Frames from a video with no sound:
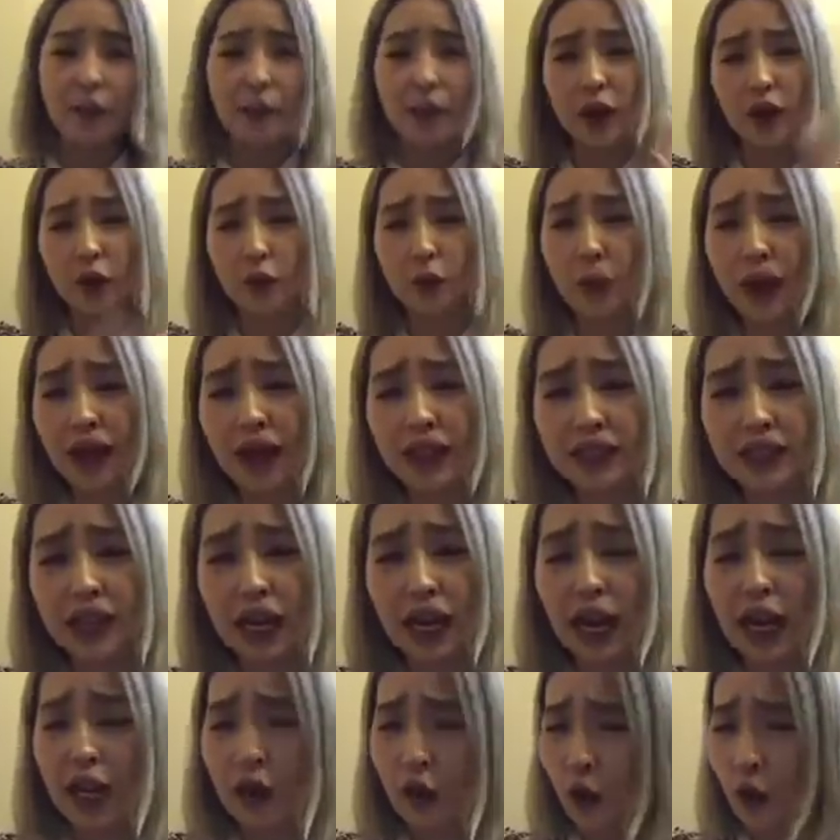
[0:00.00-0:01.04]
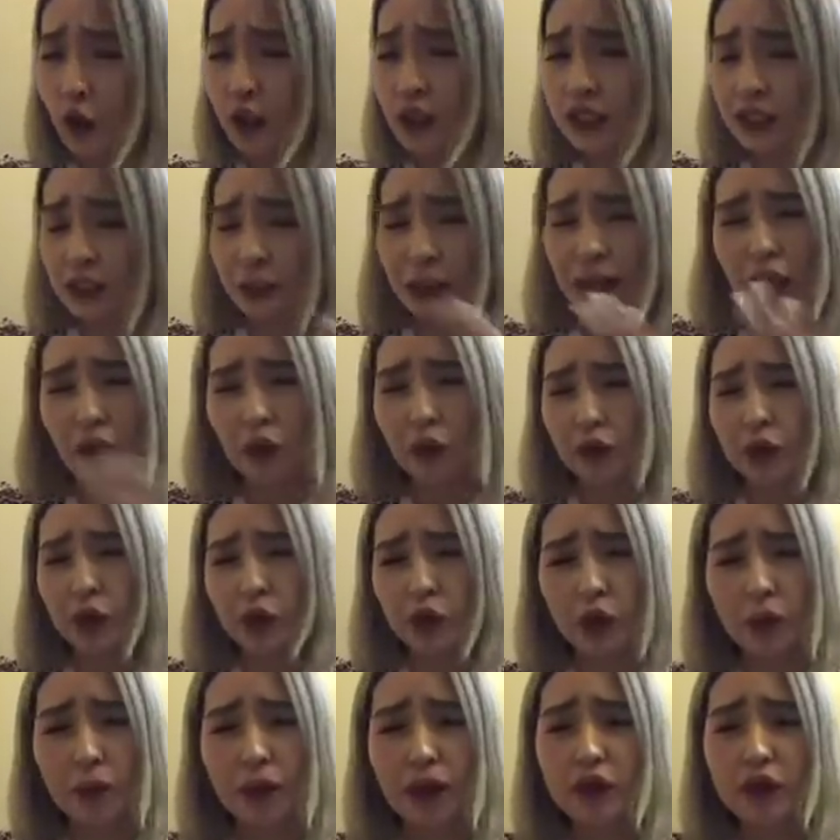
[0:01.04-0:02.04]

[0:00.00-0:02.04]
Meron pa nga siyang, ayoko nang sabihin out na to eh.